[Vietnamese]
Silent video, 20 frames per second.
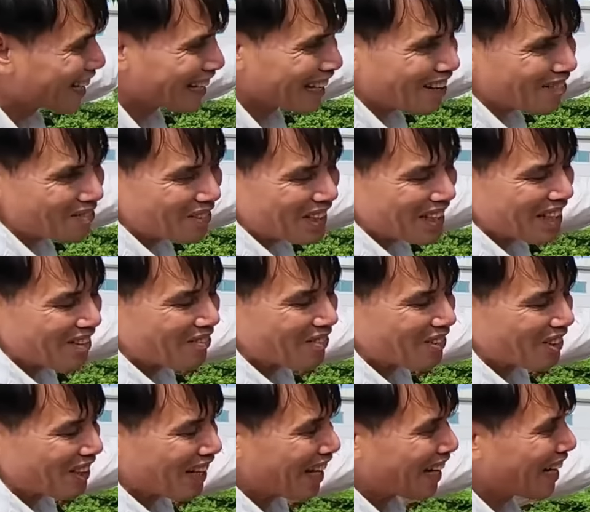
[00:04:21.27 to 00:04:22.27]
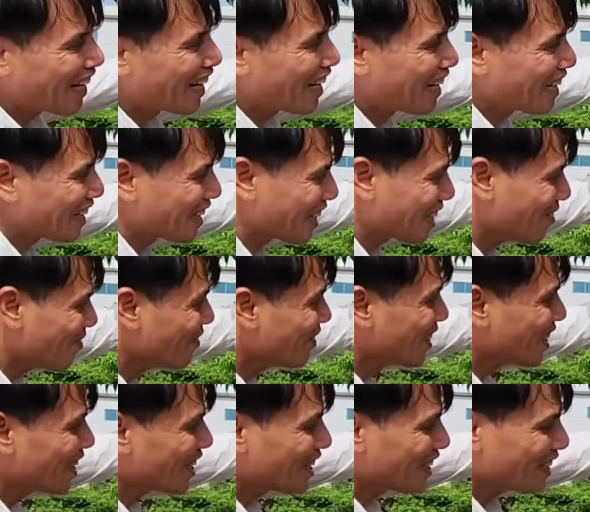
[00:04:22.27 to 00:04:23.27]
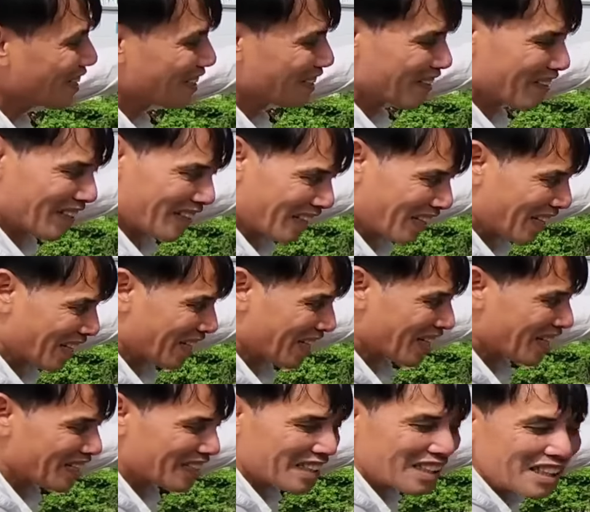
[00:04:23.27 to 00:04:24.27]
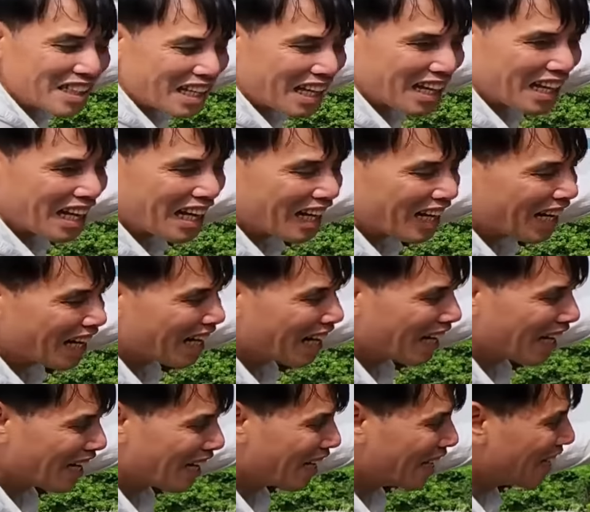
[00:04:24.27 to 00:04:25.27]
ra mình là một thằng à, kiếm về nghề cây là rất là là, là, là